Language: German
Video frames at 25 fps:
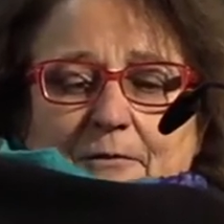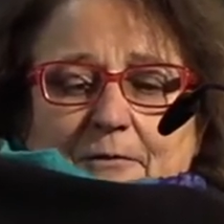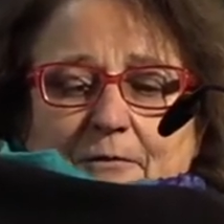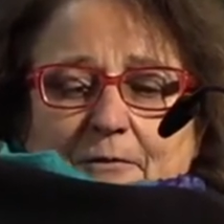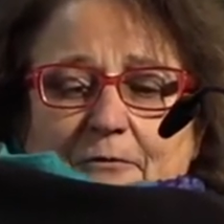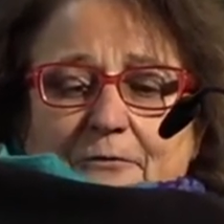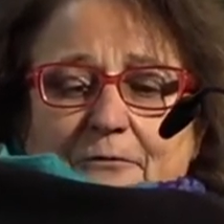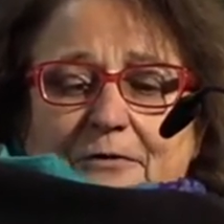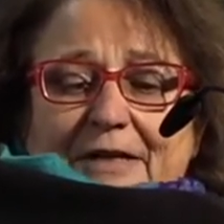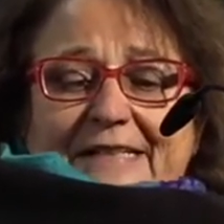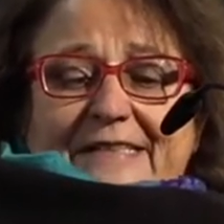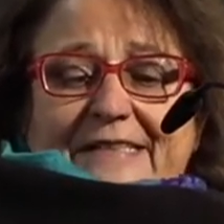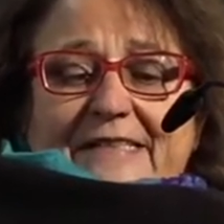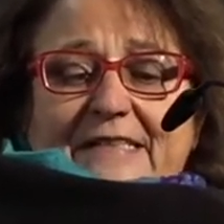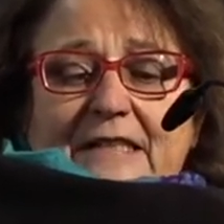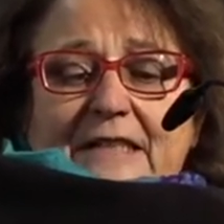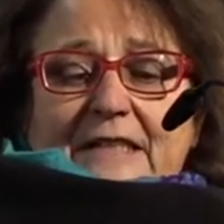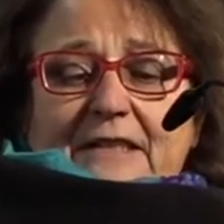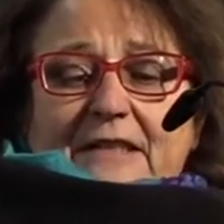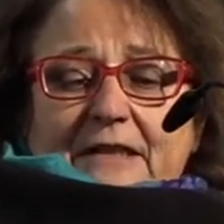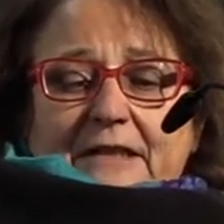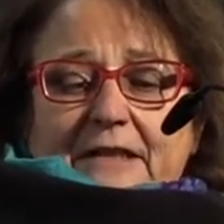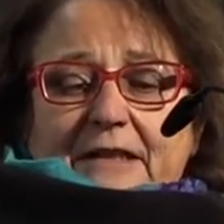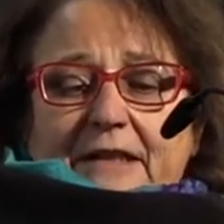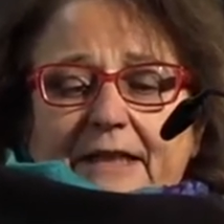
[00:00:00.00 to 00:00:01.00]

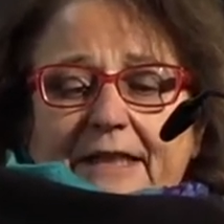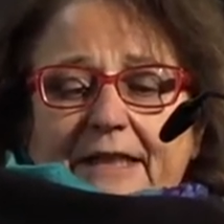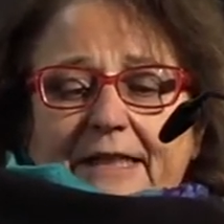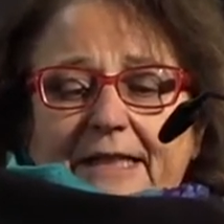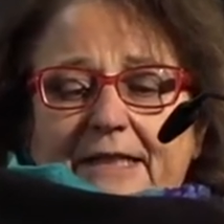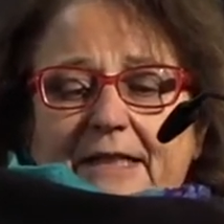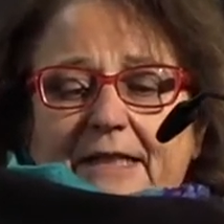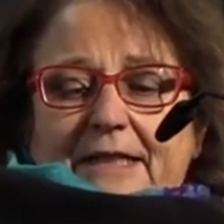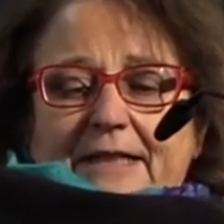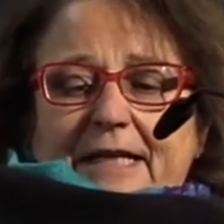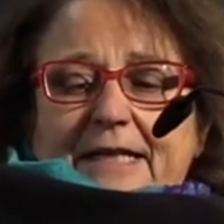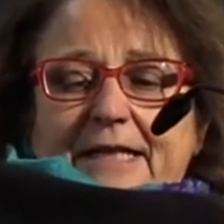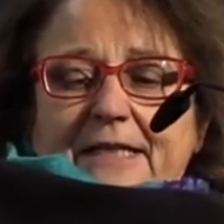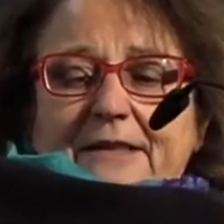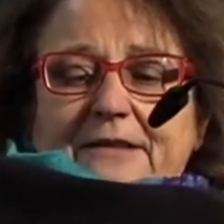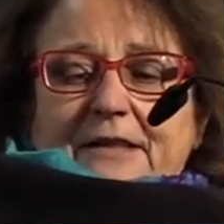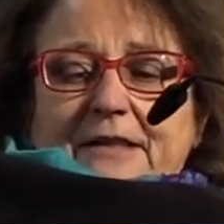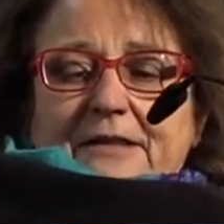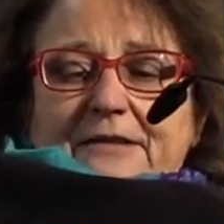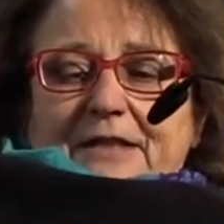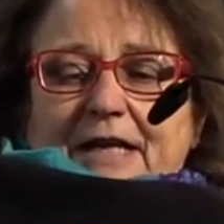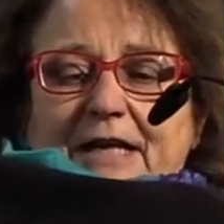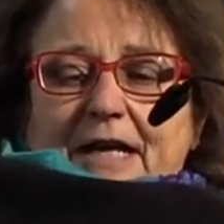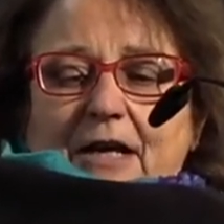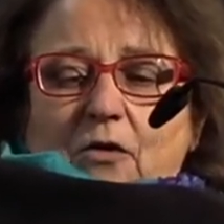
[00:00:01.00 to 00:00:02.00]
Westlicher Krieg gegen
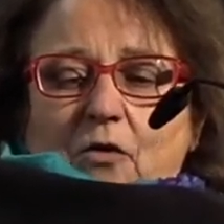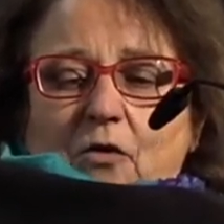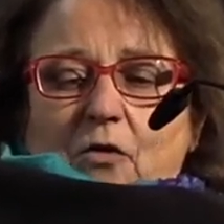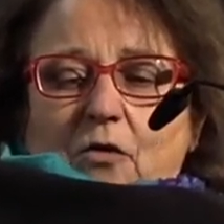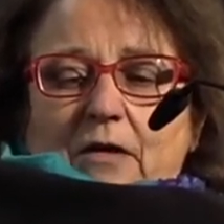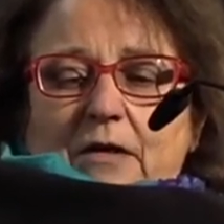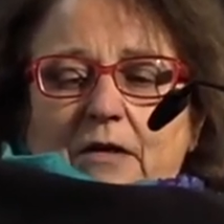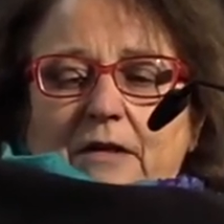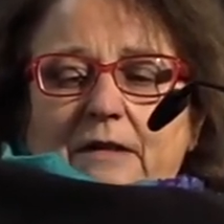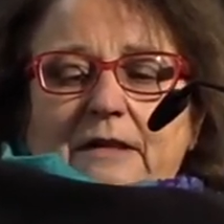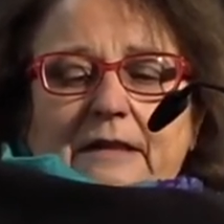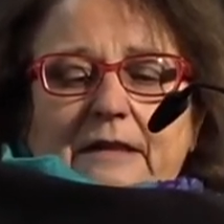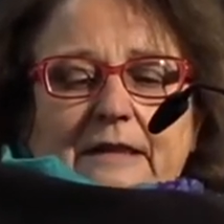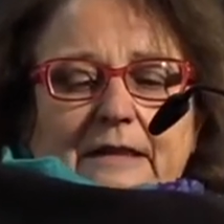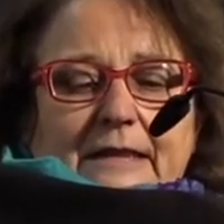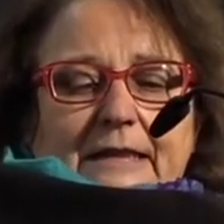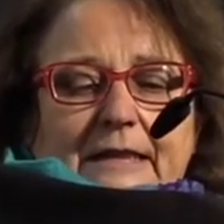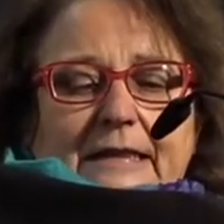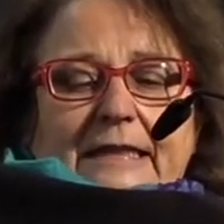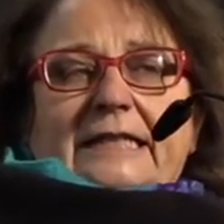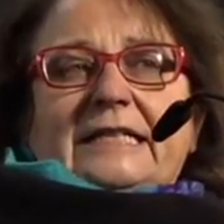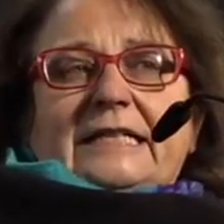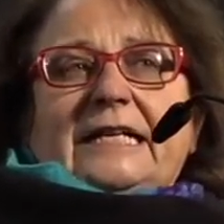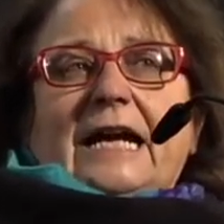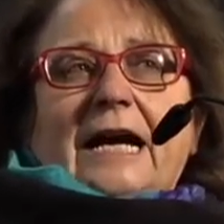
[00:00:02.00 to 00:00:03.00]
den Terror
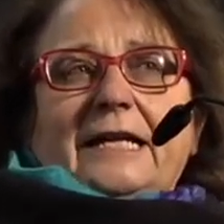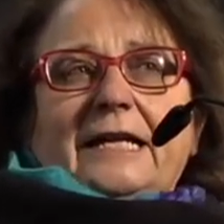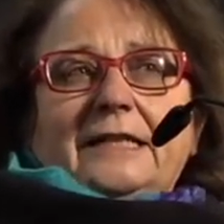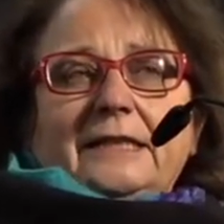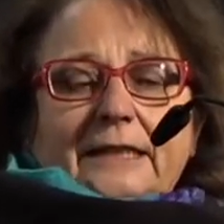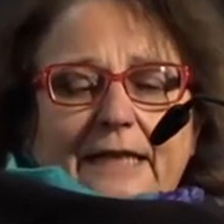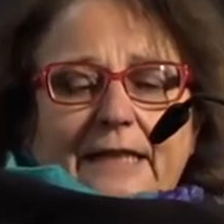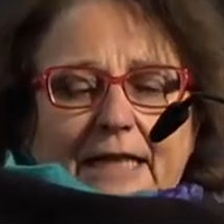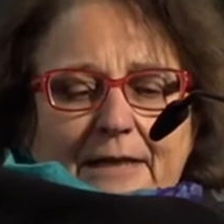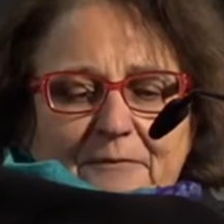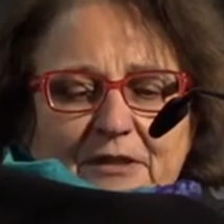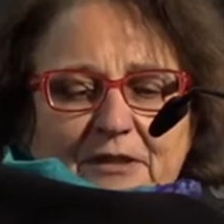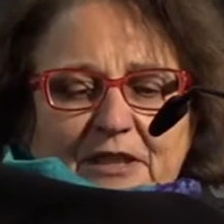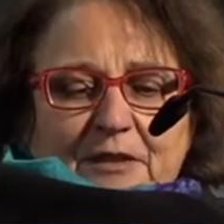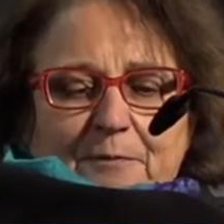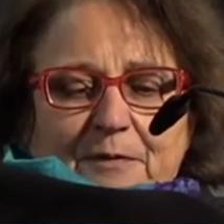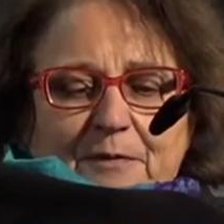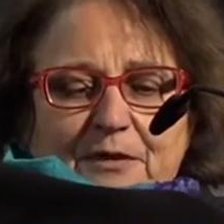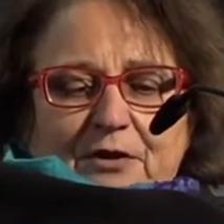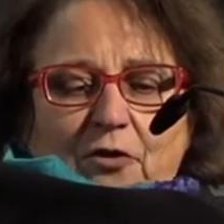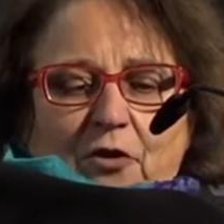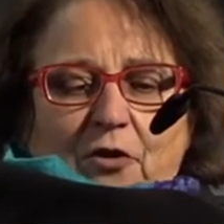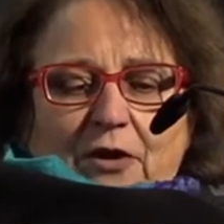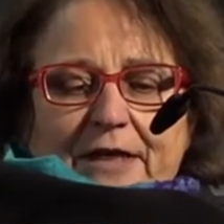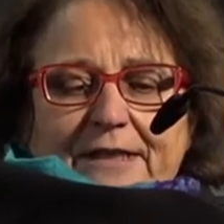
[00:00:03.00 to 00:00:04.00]
kann nämlich
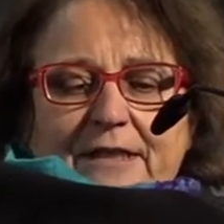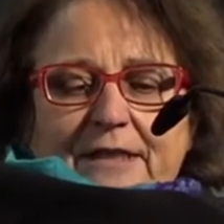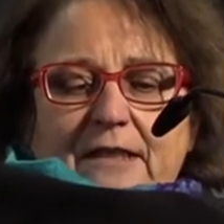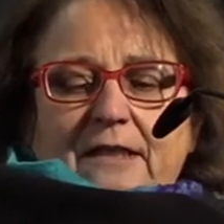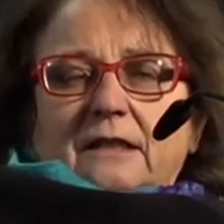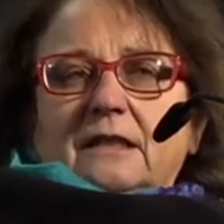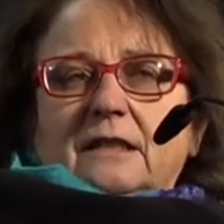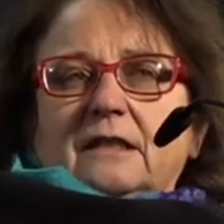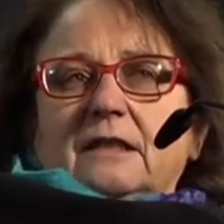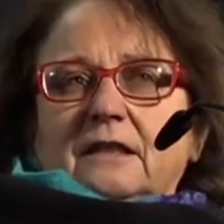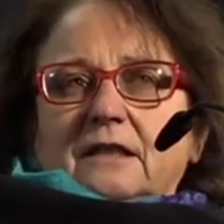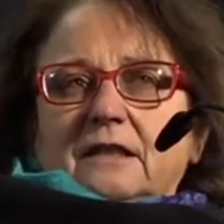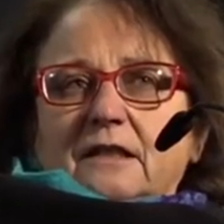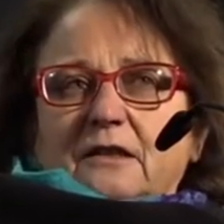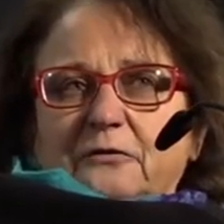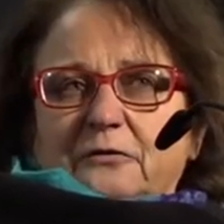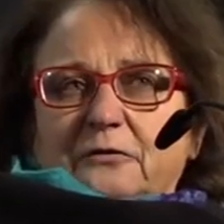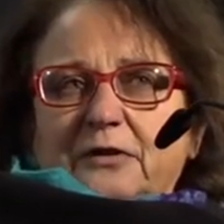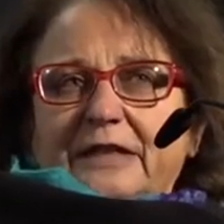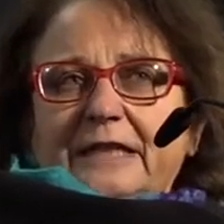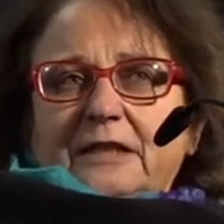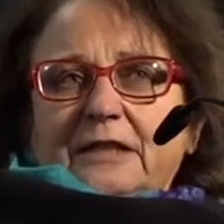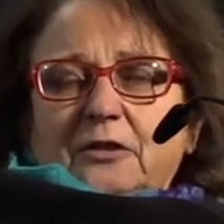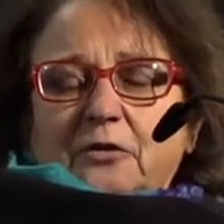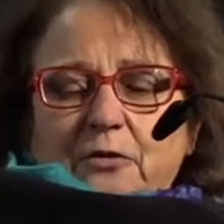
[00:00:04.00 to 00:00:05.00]
bedeuten
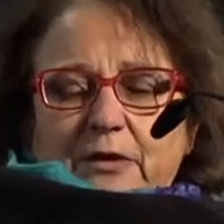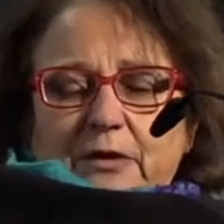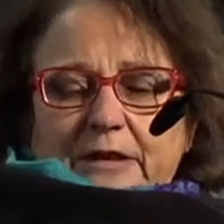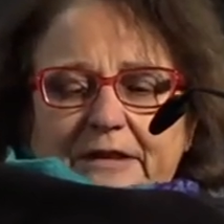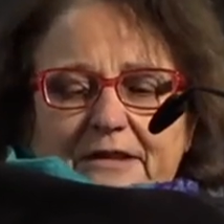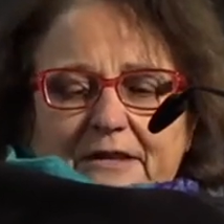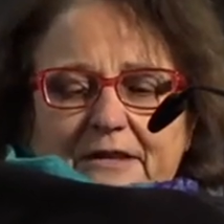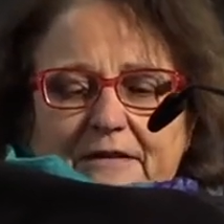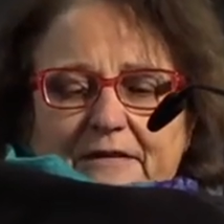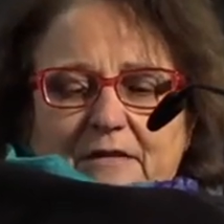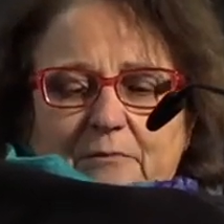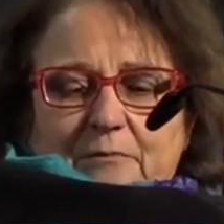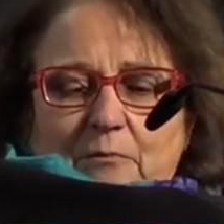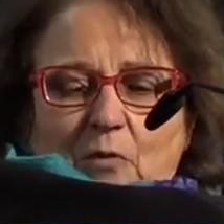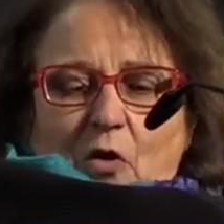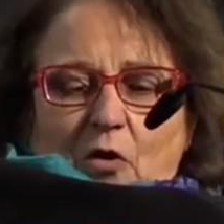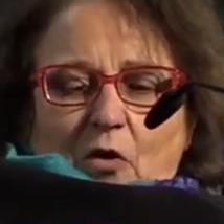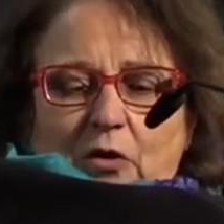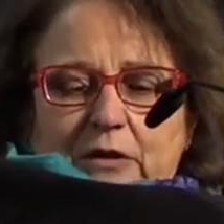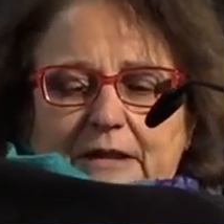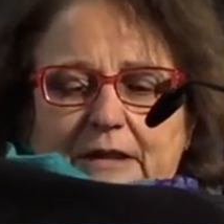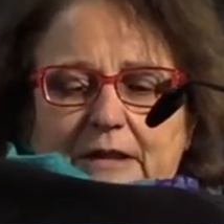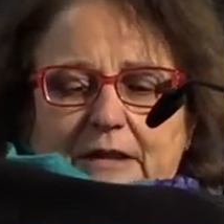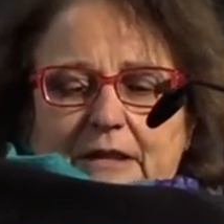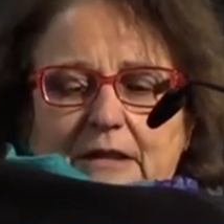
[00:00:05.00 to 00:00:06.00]
willkürliches
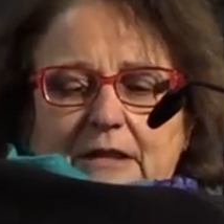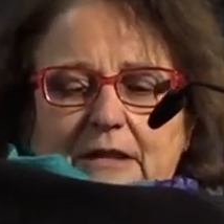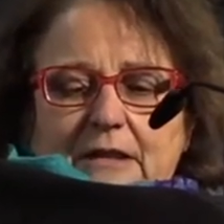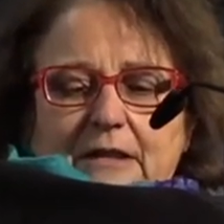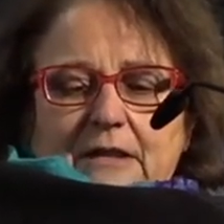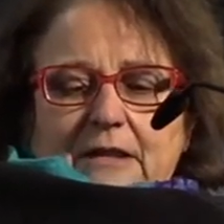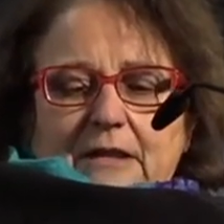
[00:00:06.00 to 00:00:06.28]
Morden.